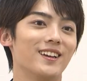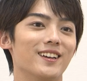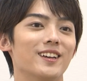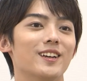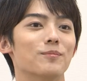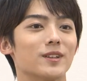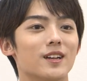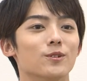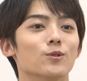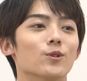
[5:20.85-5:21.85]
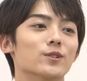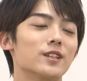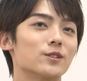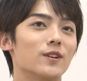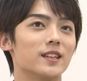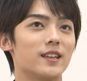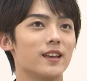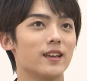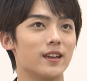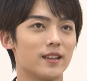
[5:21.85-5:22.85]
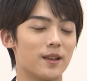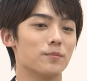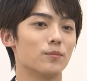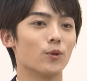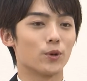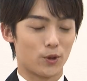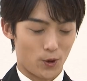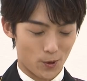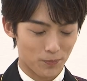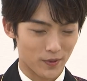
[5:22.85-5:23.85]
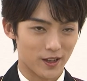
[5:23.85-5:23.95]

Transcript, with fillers: えー、またあのこの誘われてエデン望郷、